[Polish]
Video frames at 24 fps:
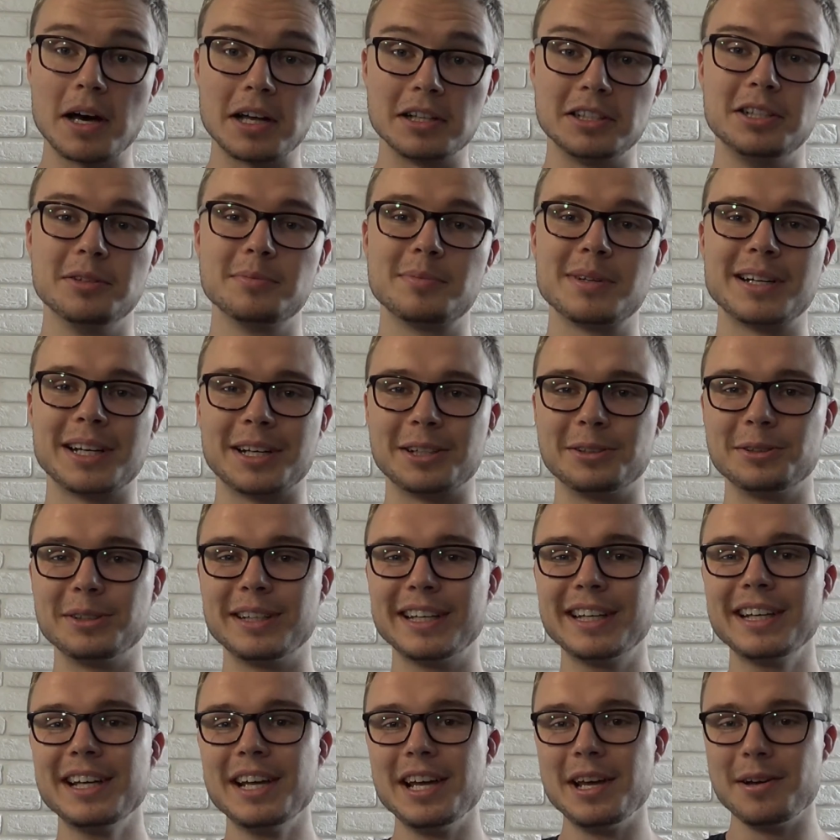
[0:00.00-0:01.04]
bardzo
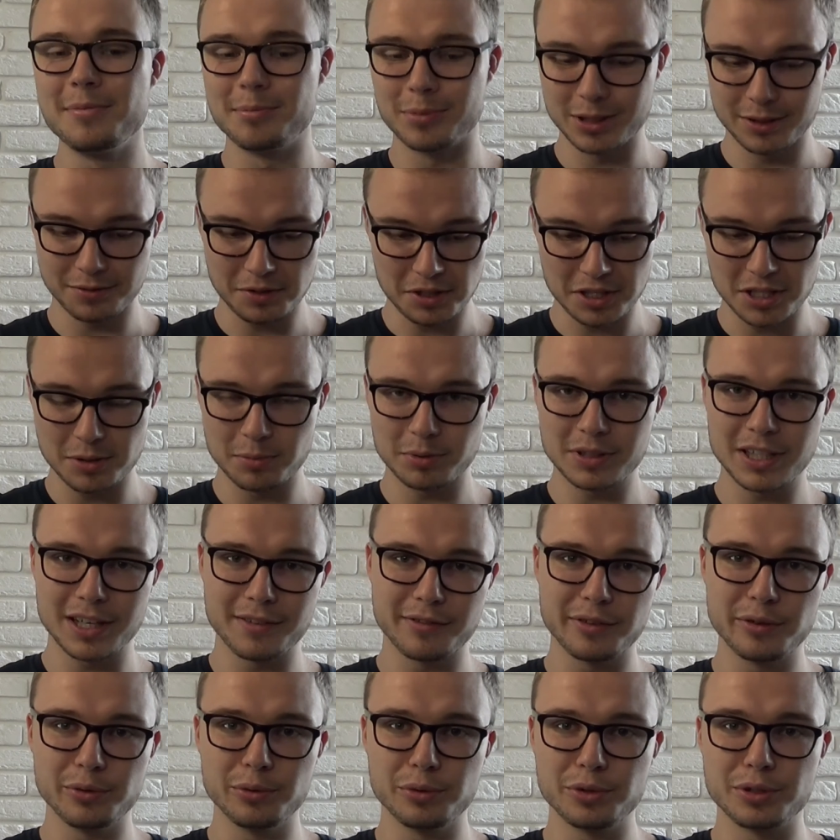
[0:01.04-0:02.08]
brakuje, ponieważ nie
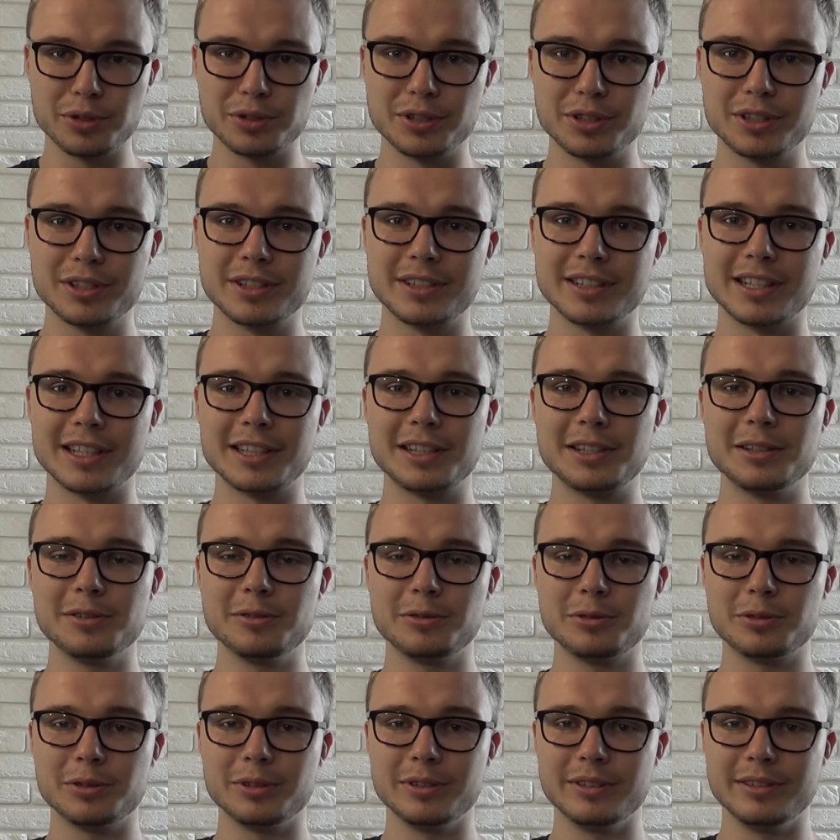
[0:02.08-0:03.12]
potrafię usiąść na
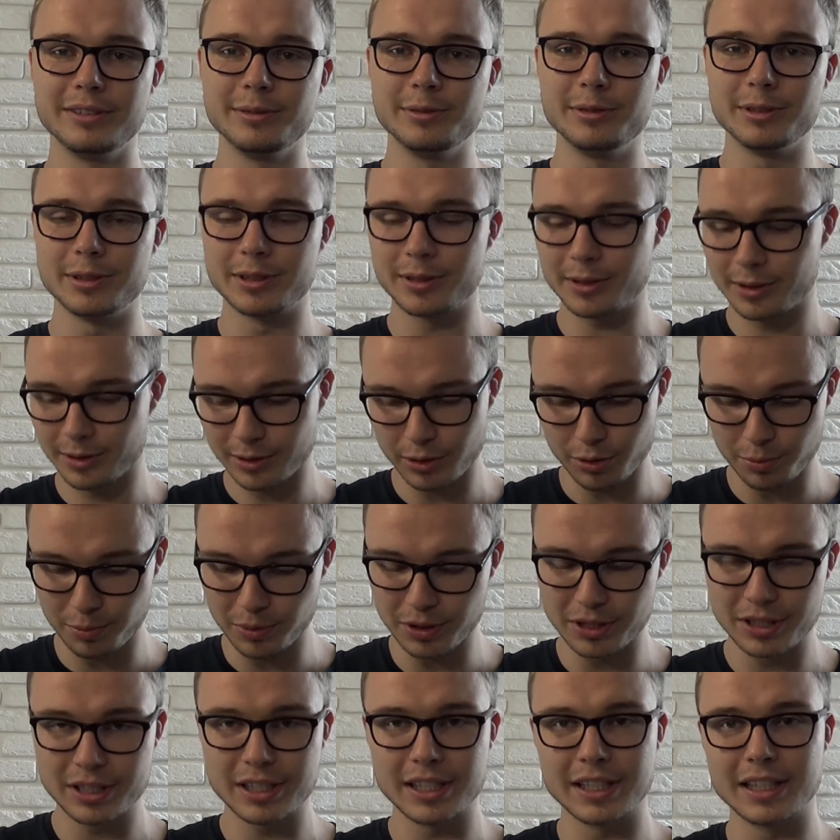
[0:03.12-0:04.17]
tyłku i
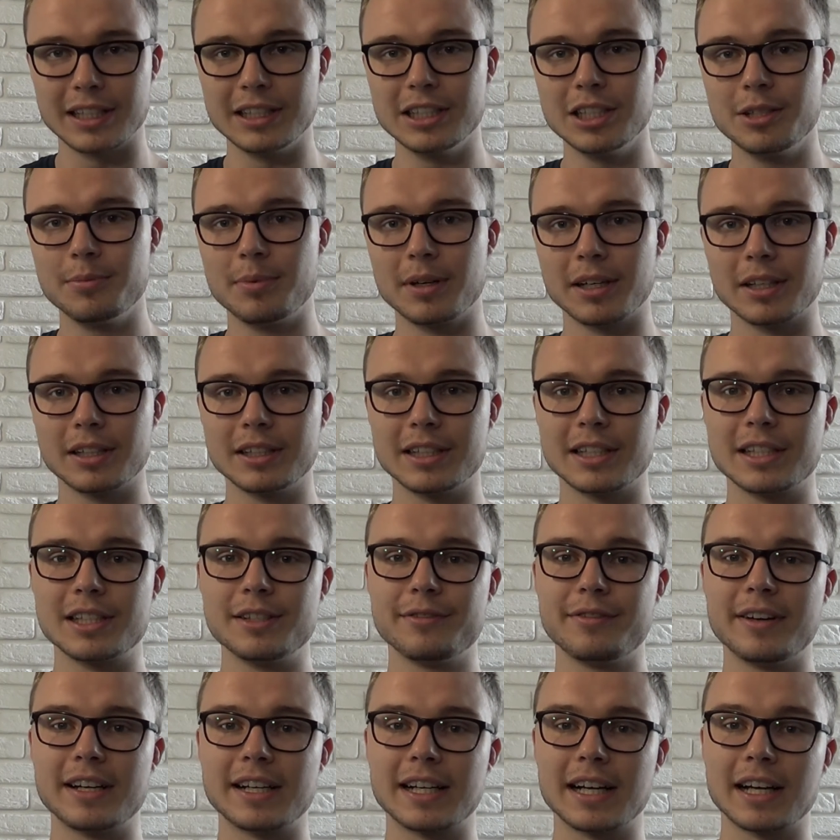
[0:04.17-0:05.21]
skupić się na liczbach i na
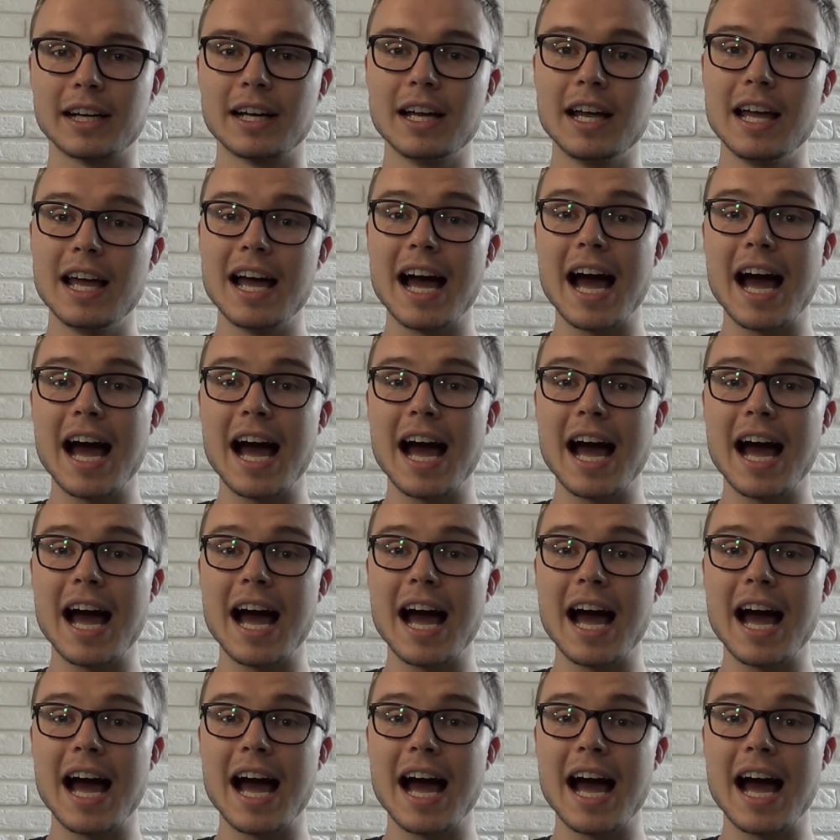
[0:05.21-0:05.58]
cyferkach.